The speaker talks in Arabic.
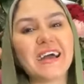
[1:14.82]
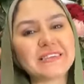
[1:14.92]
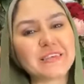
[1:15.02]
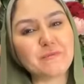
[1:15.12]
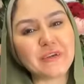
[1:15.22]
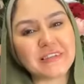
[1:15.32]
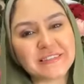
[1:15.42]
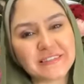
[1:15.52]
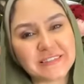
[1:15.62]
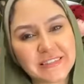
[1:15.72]
احسن بكتير
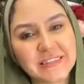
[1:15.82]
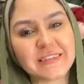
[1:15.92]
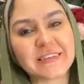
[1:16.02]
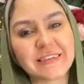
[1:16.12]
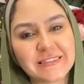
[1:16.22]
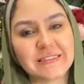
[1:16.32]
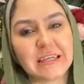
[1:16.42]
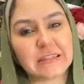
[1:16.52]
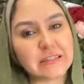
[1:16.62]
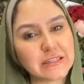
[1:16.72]
كتير
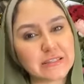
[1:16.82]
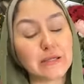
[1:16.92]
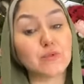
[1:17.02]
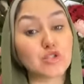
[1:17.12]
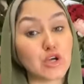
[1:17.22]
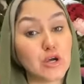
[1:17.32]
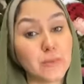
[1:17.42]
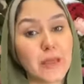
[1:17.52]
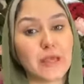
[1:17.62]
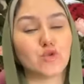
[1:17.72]
جدا جدا من
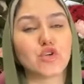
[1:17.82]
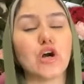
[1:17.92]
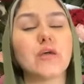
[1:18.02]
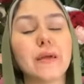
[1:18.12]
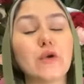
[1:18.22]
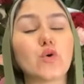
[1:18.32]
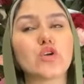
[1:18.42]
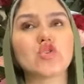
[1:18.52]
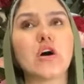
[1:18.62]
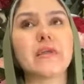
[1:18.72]
شهر مايو شهر مايو
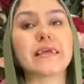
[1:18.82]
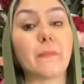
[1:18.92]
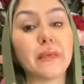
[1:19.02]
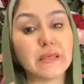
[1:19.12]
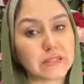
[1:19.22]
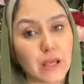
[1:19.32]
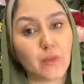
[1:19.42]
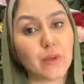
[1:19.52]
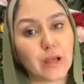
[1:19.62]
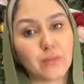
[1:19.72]
كان شهر كبيس
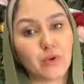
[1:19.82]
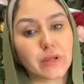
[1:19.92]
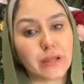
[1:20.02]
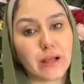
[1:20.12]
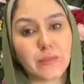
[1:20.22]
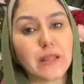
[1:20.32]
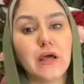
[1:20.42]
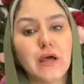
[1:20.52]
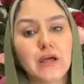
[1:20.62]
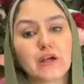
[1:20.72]
قوي على برج الحمل
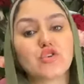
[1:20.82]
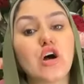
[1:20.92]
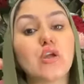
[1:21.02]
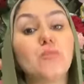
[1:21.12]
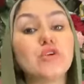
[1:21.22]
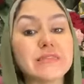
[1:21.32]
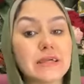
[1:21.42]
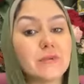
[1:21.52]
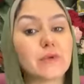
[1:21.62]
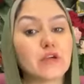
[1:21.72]
كان شهر
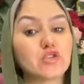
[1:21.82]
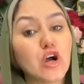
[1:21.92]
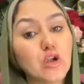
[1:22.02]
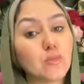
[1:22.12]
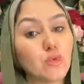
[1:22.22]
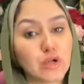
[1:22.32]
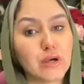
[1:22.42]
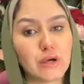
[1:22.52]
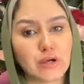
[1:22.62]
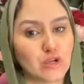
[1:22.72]
متعب كان شهر
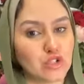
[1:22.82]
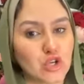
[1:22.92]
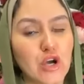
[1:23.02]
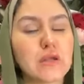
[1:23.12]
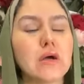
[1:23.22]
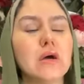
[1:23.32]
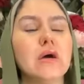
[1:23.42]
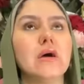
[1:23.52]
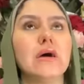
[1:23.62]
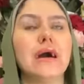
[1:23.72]
مرهق كان شهر
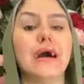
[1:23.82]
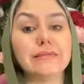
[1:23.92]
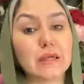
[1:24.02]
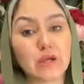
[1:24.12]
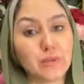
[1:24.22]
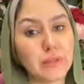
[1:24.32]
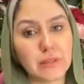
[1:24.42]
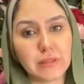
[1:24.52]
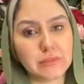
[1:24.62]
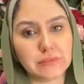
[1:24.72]
عندك
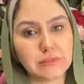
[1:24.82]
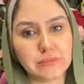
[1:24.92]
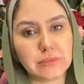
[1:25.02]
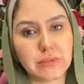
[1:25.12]
فيه